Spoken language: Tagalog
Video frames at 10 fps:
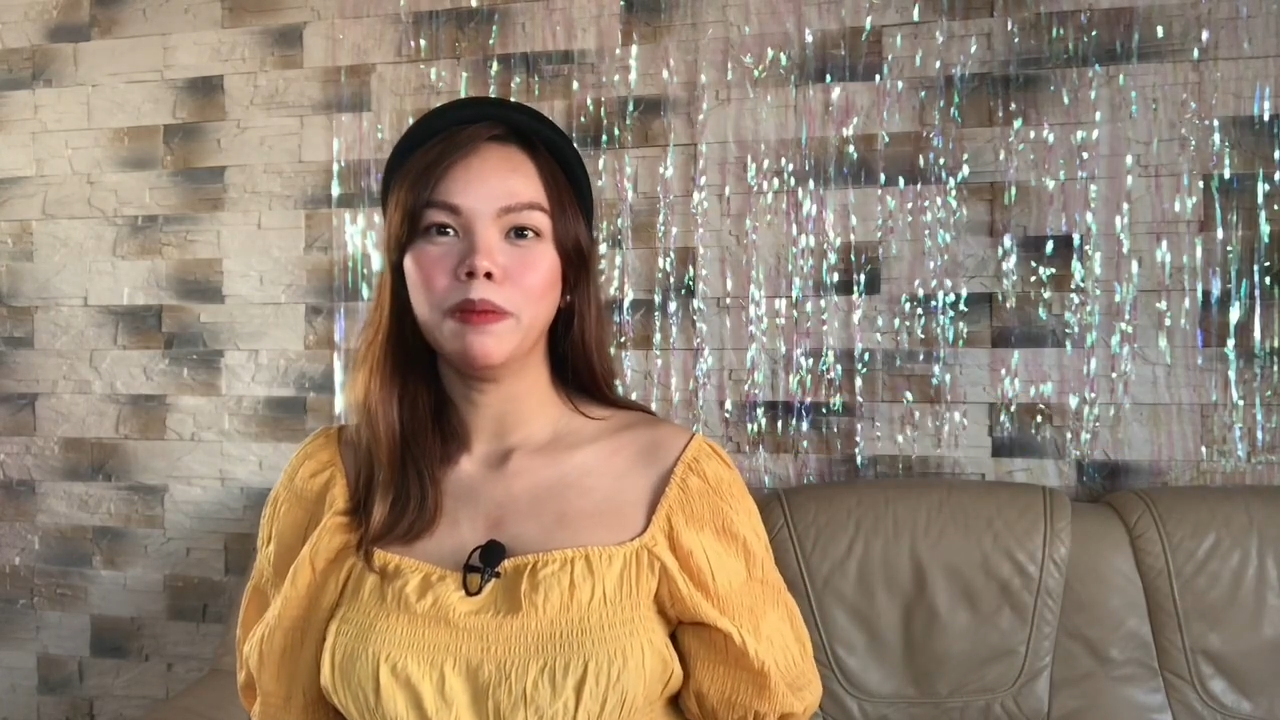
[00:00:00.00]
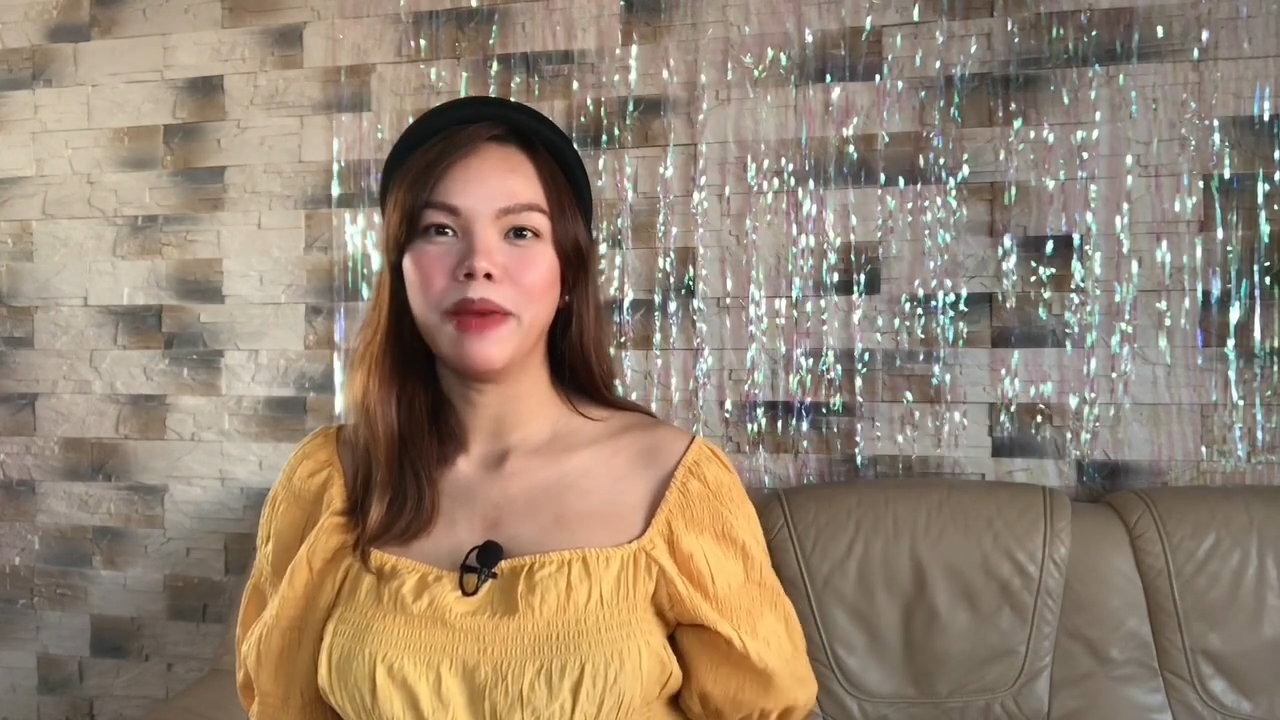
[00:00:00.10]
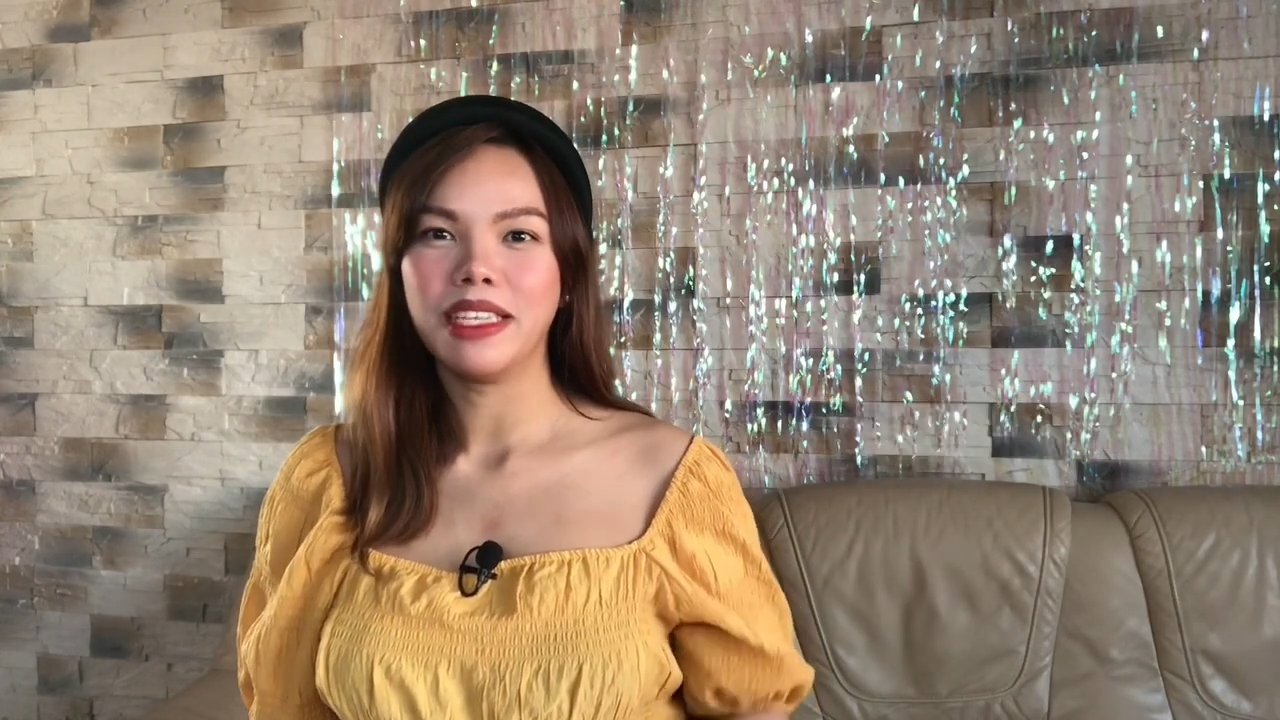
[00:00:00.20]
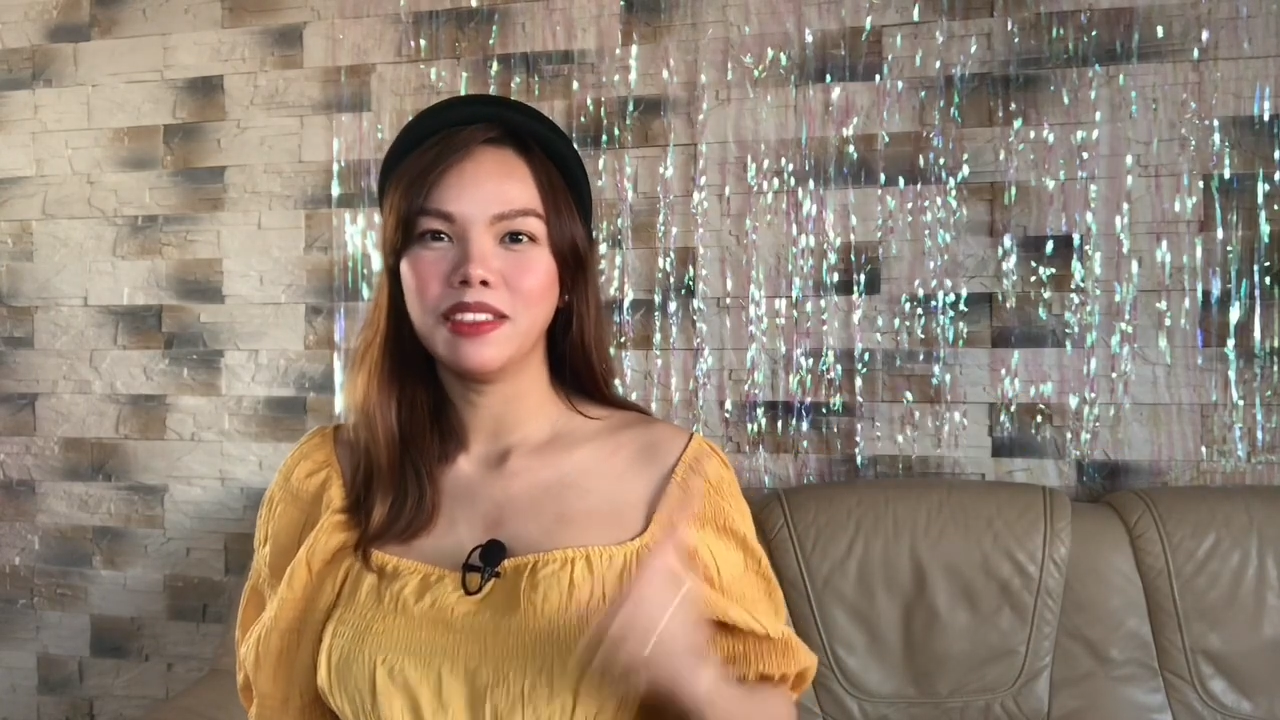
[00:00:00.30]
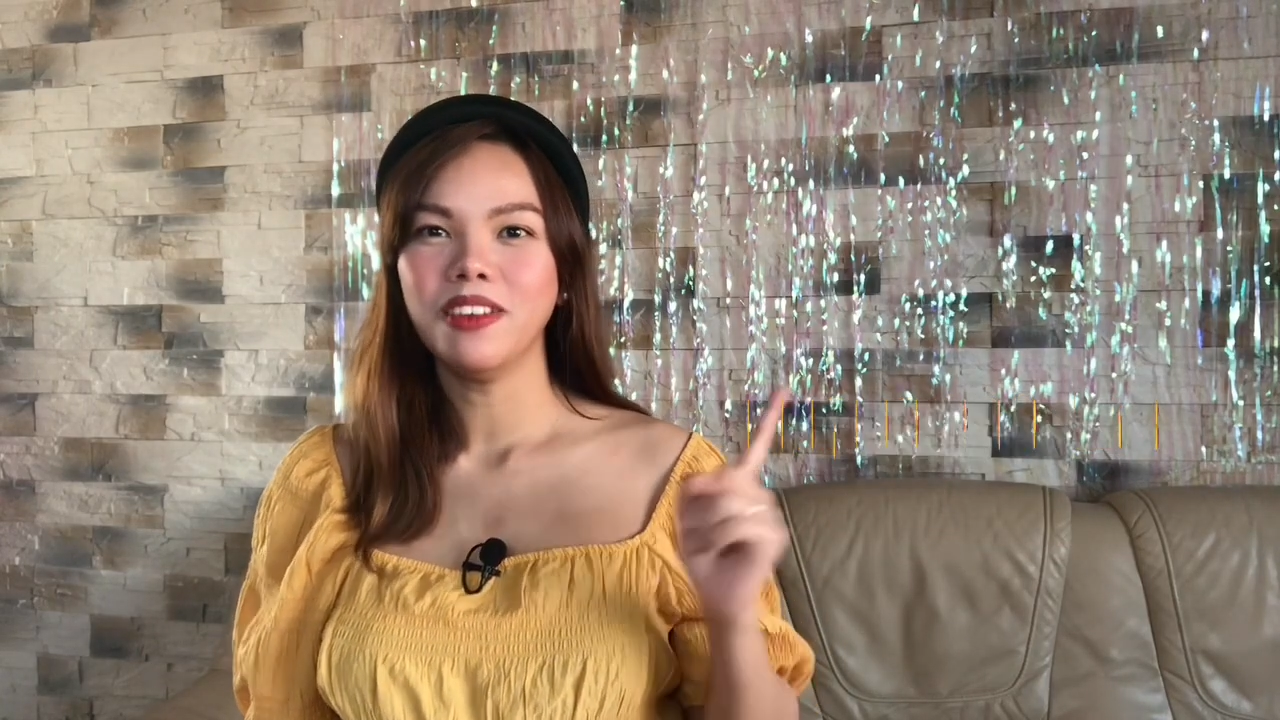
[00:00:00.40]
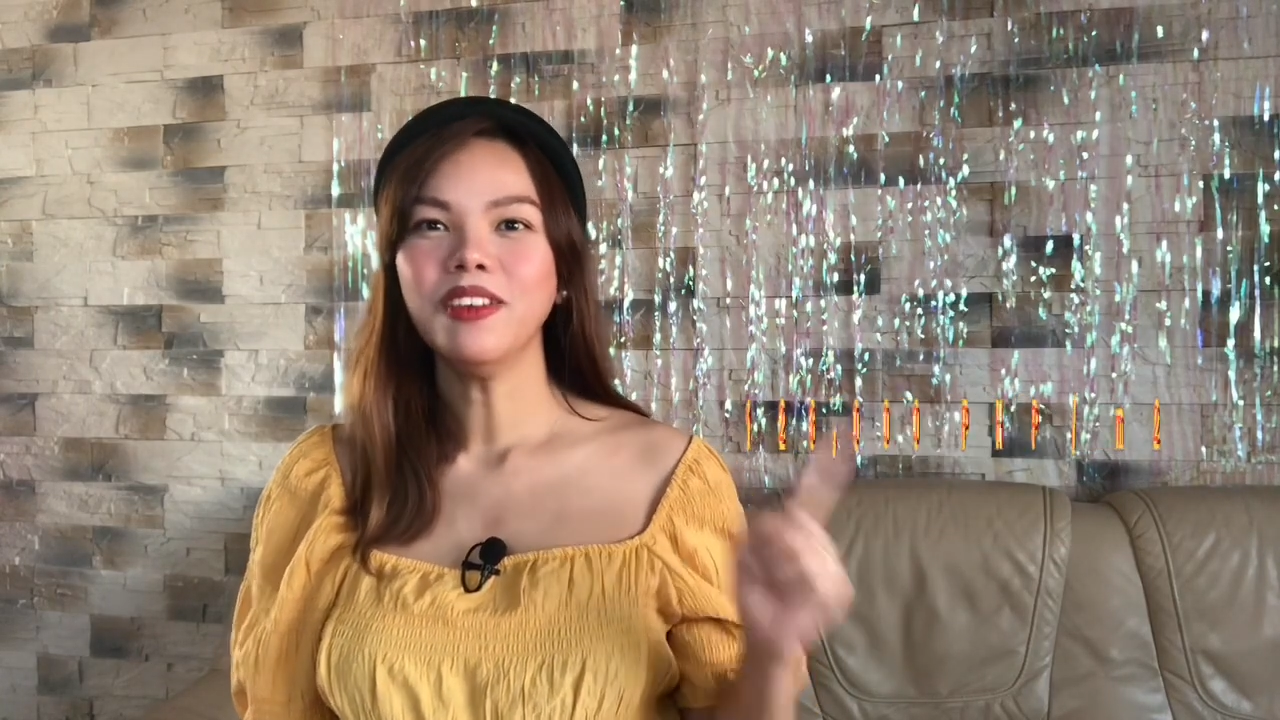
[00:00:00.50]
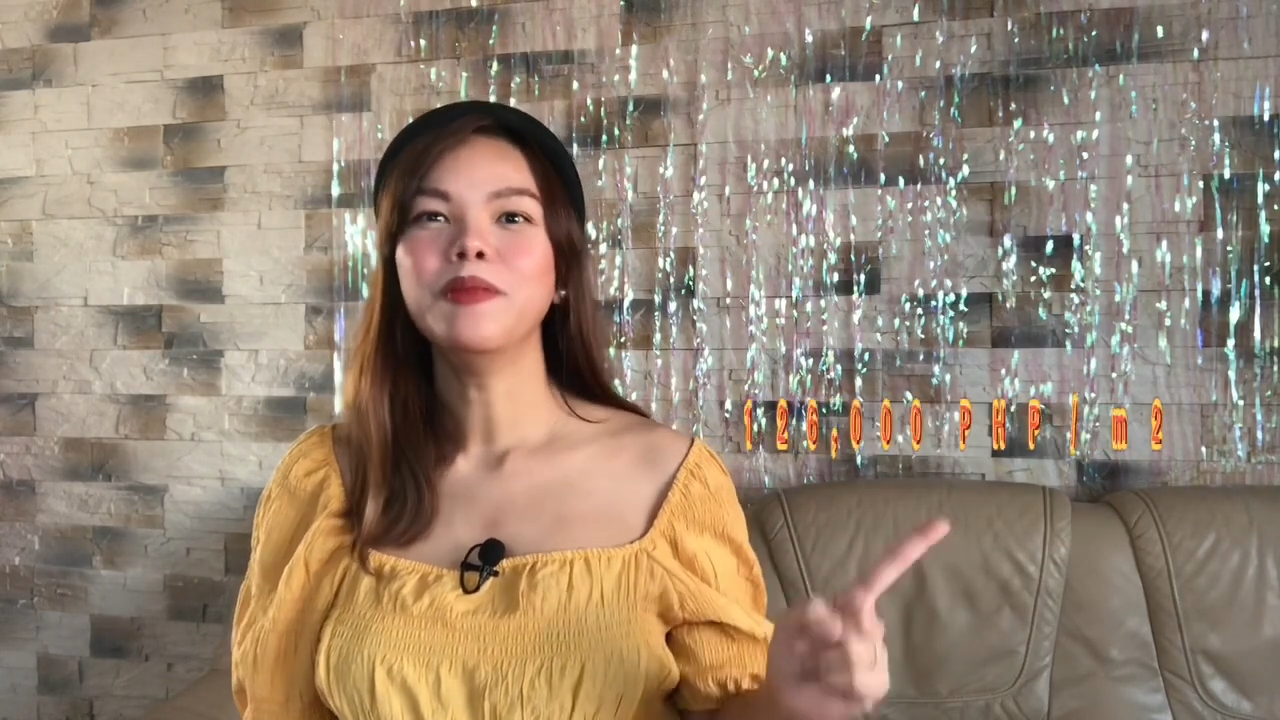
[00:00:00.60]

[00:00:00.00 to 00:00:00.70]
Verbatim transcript: peso.